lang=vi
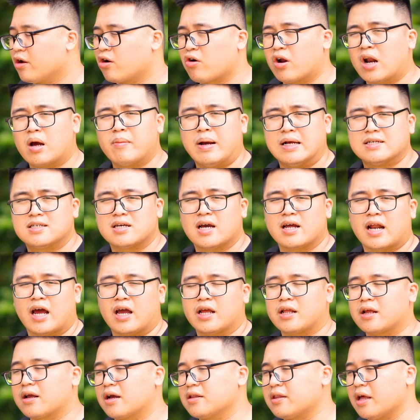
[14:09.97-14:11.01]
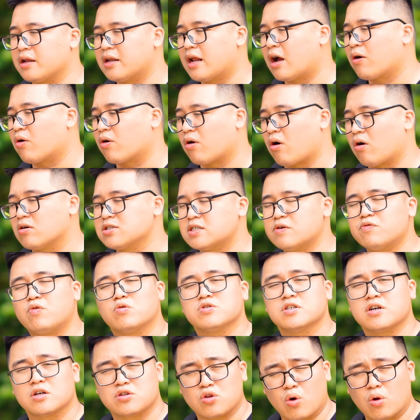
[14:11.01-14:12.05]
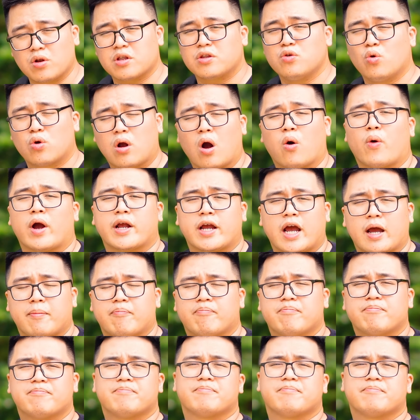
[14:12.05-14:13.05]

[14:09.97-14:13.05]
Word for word: Con A7C này cái tính năng của nó sẽ phục vụ rất là tốt nhu cầu của anh em.